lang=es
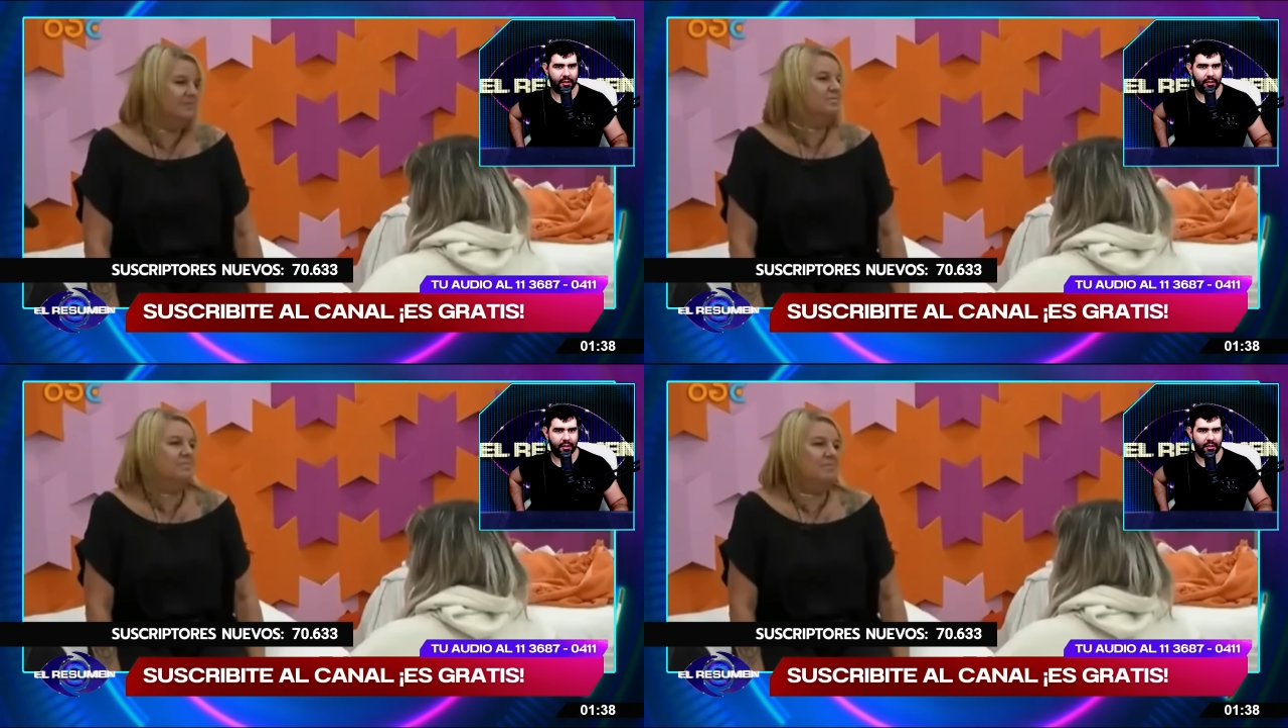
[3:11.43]

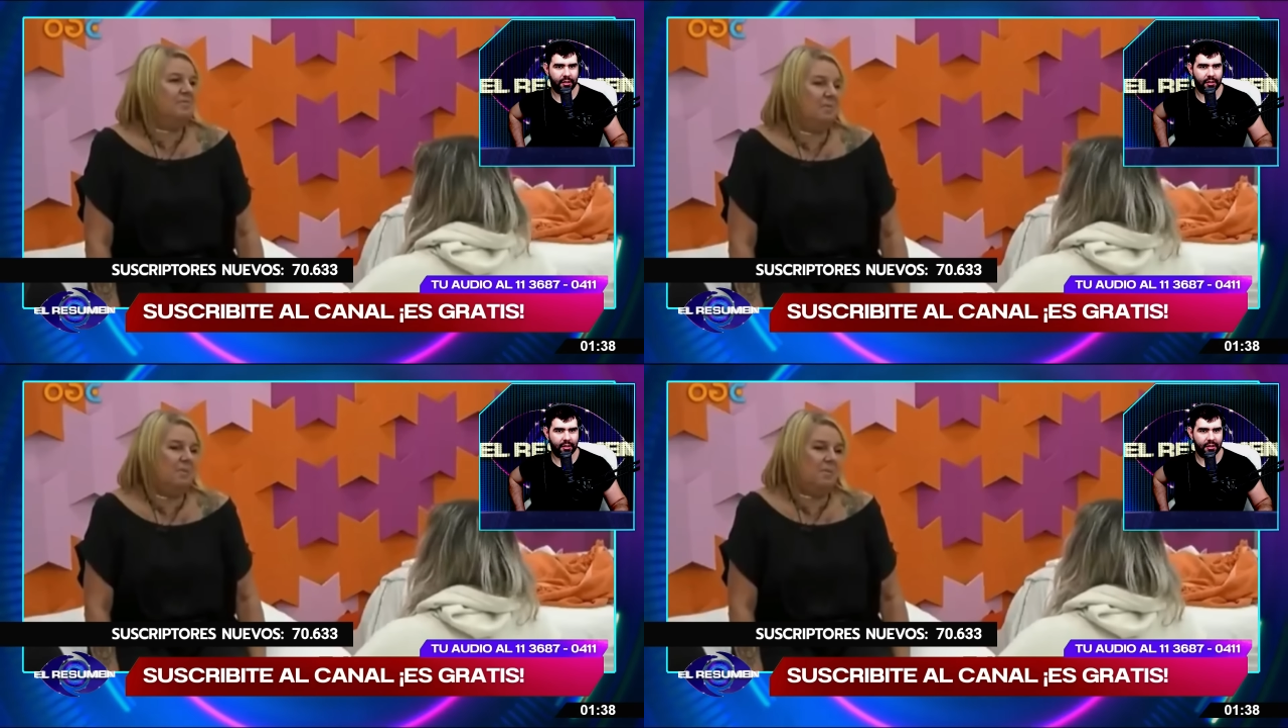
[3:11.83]

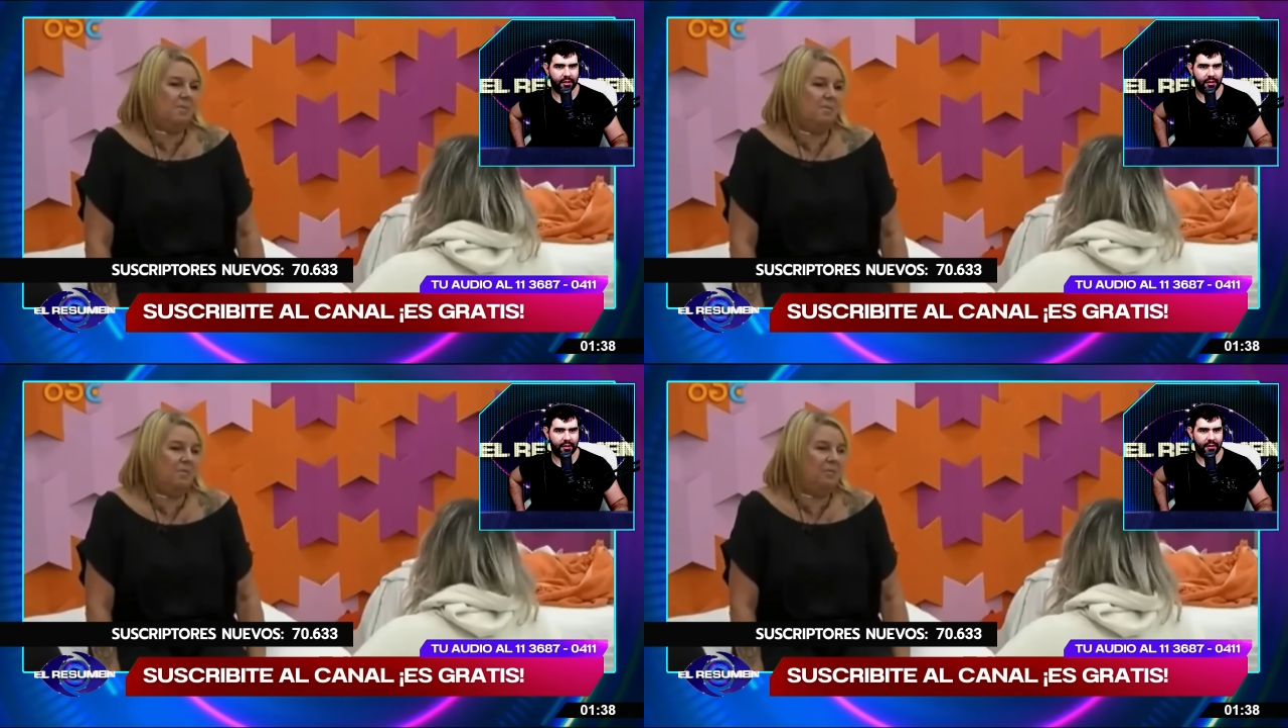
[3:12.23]
Sí, una
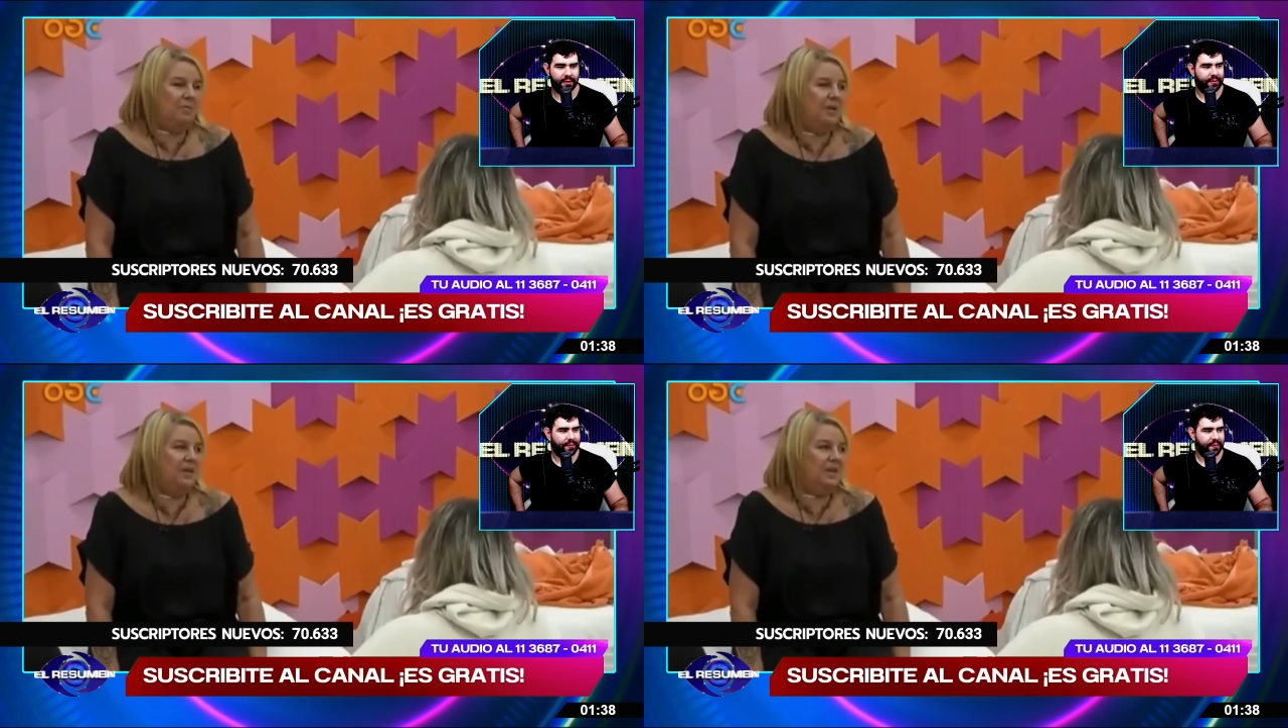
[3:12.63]
casa.
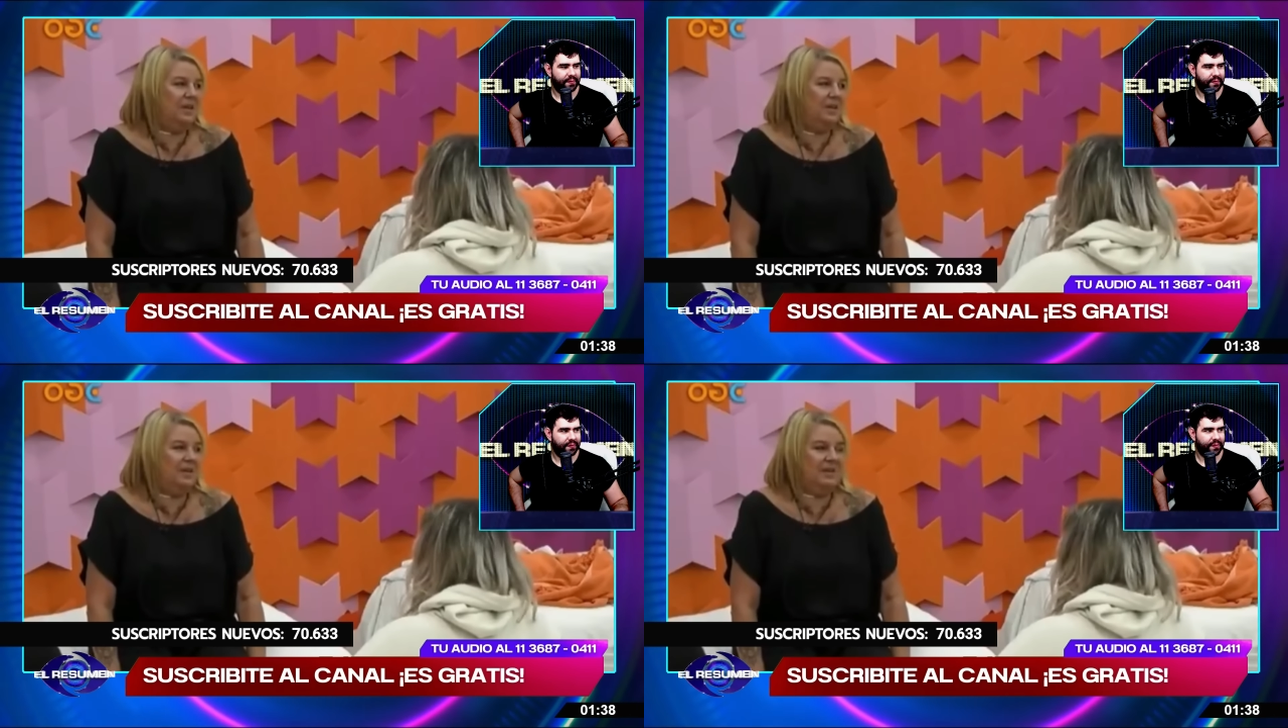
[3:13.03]
¿Sabes qué me
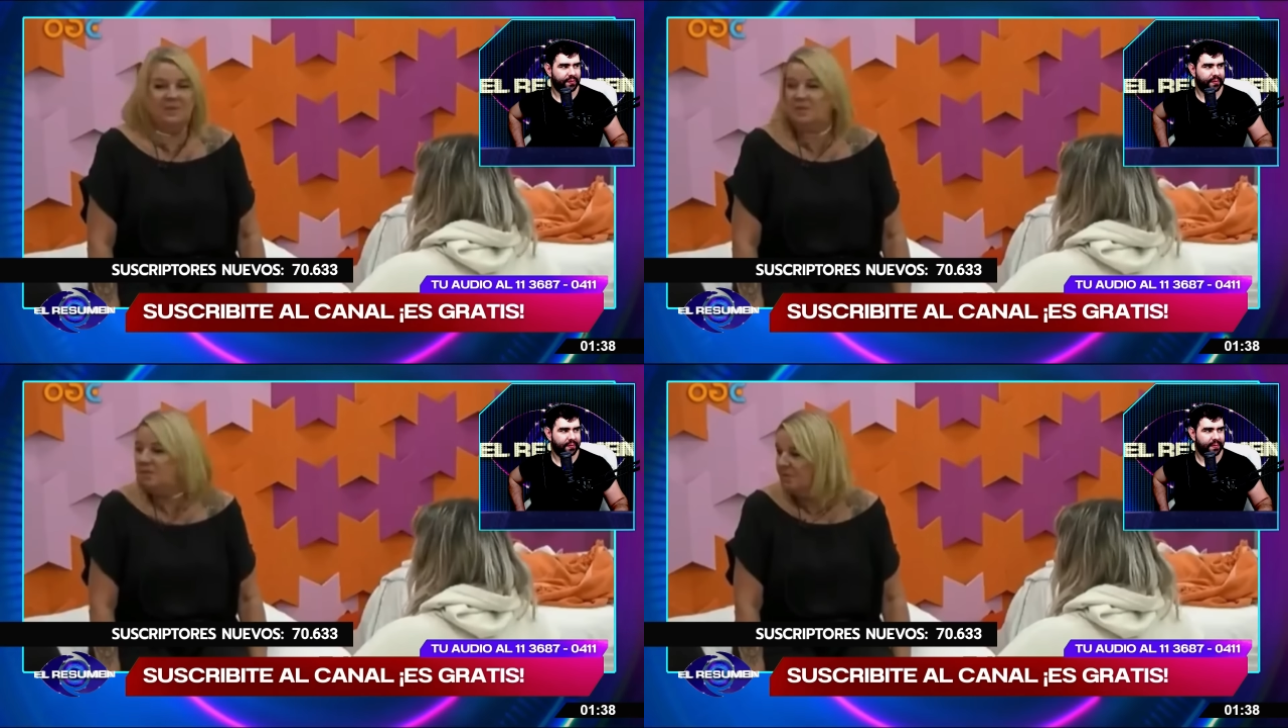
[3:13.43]
pregunto
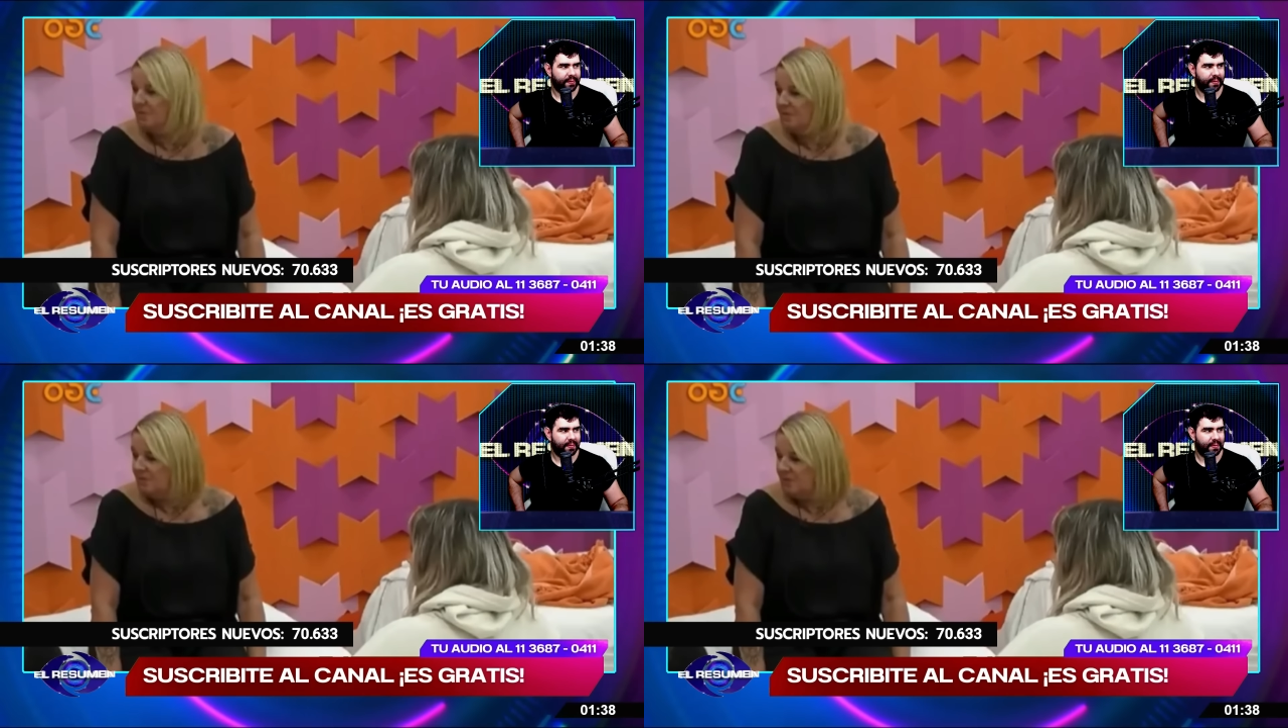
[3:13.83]
yo
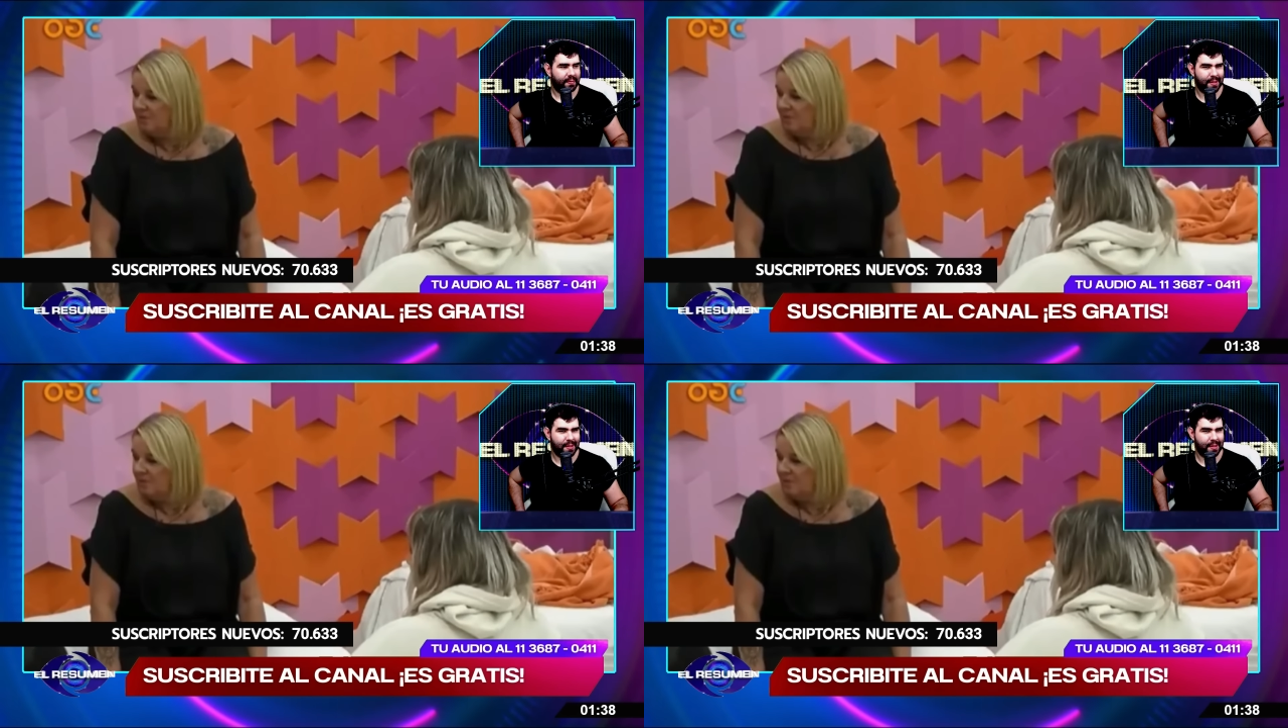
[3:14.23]
igual?